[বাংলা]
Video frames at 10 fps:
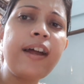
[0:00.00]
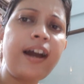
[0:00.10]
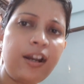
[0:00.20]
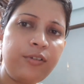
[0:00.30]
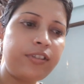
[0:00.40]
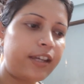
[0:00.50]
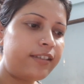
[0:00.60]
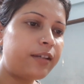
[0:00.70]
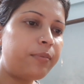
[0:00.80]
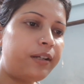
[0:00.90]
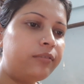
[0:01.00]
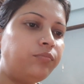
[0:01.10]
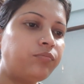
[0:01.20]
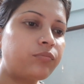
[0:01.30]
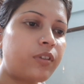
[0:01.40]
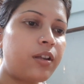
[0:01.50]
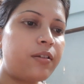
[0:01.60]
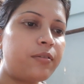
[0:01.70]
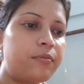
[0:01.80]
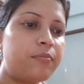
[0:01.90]
হ্যাঁ আলুর সাইজ দেখবে
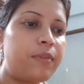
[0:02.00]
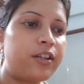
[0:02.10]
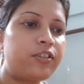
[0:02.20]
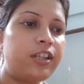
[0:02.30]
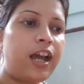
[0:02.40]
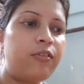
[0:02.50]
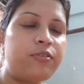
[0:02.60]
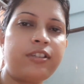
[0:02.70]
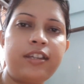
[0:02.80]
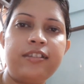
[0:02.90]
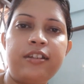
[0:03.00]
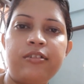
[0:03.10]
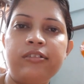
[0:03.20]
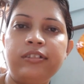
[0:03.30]
মাংসতে আলুর সাইজটা